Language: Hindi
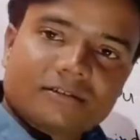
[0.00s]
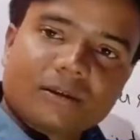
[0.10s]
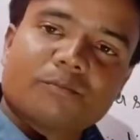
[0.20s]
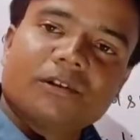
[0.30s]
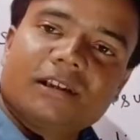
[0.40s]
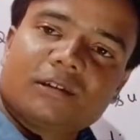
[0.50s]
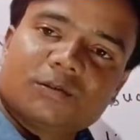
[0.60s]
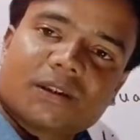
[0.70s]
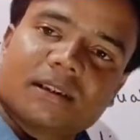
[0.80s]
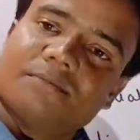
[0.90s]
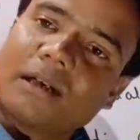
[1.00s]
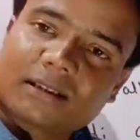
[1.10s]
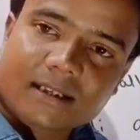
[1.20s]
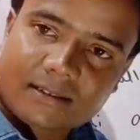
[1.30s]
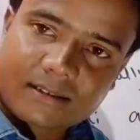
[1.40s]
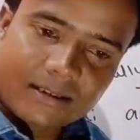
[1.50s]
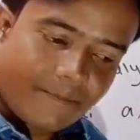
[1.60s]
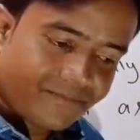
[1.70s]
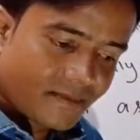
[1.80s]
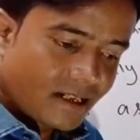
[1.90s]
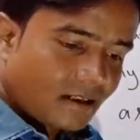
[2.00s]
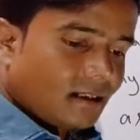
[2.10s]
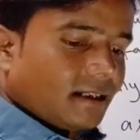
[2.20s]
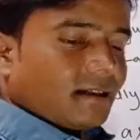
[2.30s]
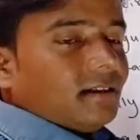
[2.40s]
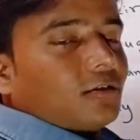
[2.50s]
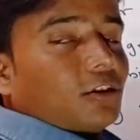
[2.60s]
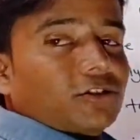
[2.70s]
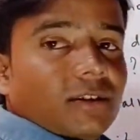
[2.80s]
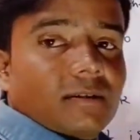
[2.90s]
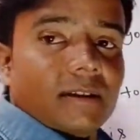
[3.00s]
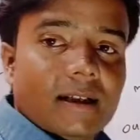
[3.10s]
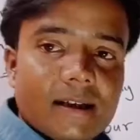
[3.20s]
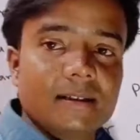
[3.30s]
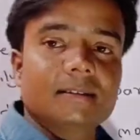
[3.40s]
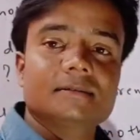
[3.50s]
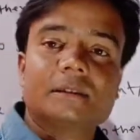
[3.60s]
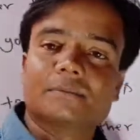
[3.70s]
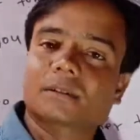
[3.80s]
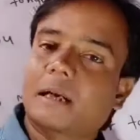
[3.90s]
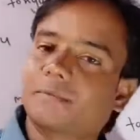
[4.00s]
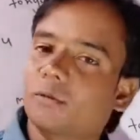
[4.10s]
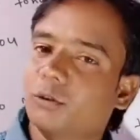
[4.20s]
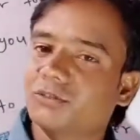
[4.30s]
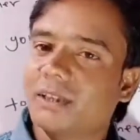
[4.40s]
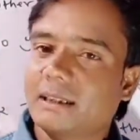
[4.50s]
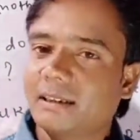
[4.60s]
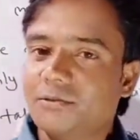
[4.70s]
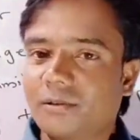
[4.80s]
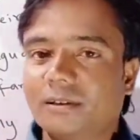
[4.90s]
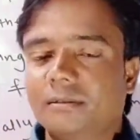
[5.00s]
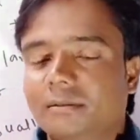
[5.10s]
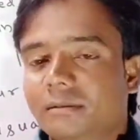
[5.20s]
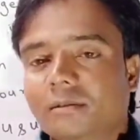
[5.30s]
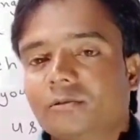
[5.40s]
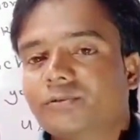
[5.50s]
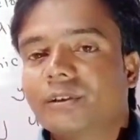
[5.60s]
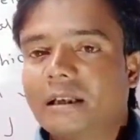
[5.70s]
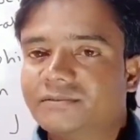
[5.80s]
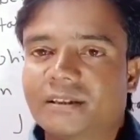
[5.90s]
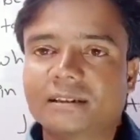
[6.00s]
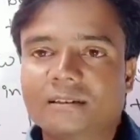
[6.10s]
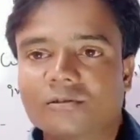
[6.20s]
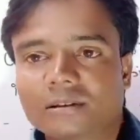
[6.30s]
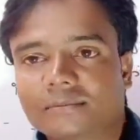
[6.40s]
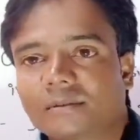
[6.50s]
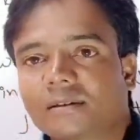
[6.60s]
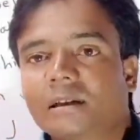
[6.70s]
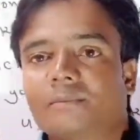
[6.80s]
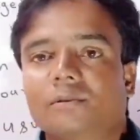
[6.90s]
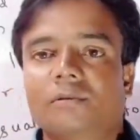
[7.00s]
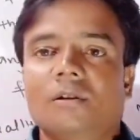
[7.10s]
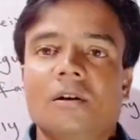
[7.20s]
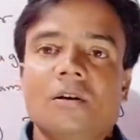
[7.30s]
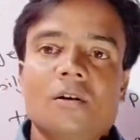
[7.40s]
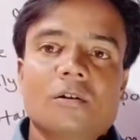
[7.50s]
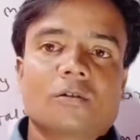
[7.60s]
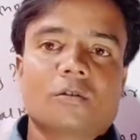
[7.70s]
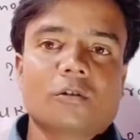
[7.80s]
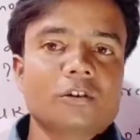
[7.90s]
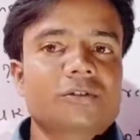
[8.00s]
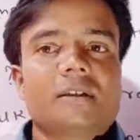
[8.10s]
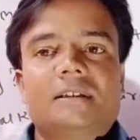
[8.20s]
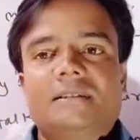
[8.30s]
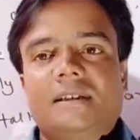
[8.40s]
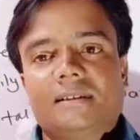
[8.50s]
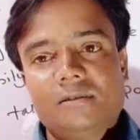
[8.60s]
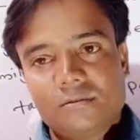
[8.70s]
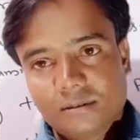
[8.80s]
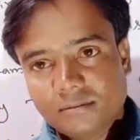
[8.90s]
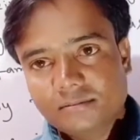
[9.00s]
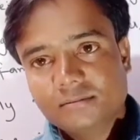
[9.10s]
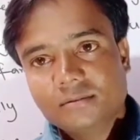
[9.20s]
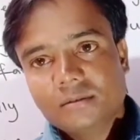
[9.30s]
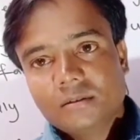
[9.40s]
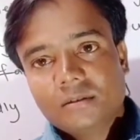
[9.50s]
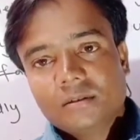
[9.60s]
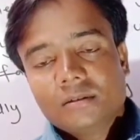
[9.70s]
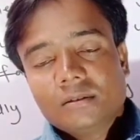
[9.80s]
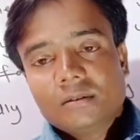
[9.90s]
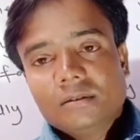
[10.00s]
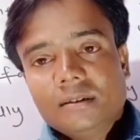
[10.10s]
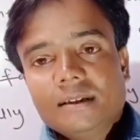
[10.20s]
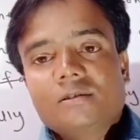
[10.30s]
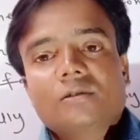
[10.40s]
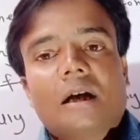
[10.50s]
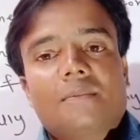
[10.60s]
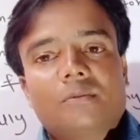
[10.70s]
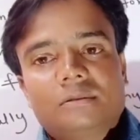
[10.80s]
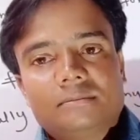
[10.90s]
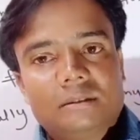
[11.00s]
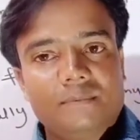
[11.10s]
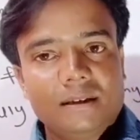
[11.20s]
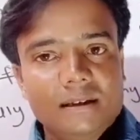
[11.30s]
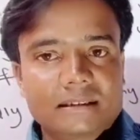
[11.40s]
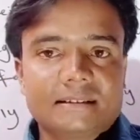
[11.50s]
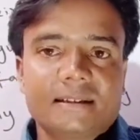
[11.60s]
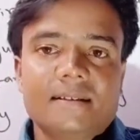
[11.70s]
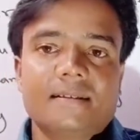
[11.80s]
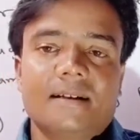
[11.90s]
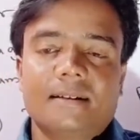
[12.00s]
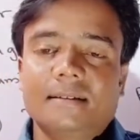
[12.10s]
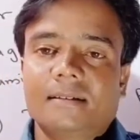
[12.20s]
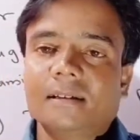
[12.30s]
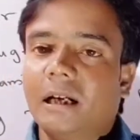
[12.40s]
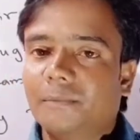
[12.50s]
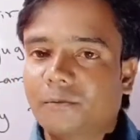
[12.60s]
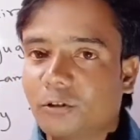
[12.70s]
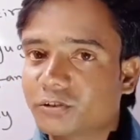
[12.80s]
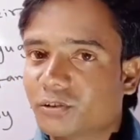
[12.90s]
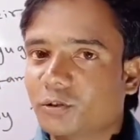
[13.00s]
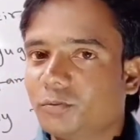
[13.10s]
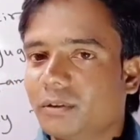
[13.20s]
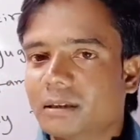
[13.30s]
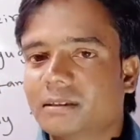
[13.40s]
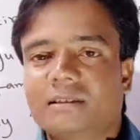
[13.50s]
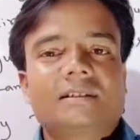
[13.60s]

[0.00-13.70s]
जब वो एक दूसरे से बात करते थे यानी क्वेश्चन देखिए जब तक आपको क्वेश्चन याद नहीं होगा सॉरी आंसर याद नहीं होगा जब तक कि आपको क्वेश्चन अच्छे से याद नहीं होगा यानी तो आपको सबसे पहले नेसेसरी क्या है कि आप क्वेश्चन को भी अच्छे